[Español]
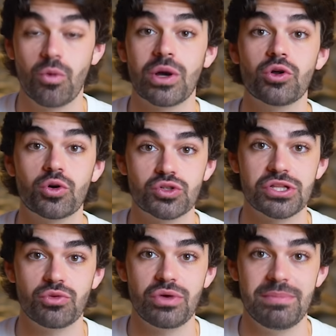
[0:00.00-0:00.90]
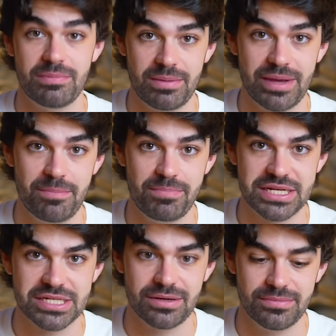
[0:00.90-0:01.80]
cuando constituí mi primera
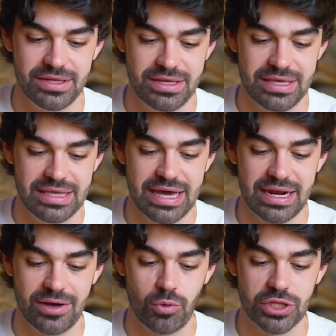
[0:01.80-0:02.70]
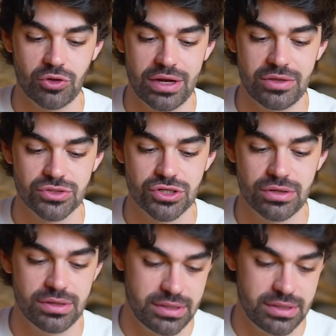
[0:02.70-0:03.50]
empresa, que hará cuatro años,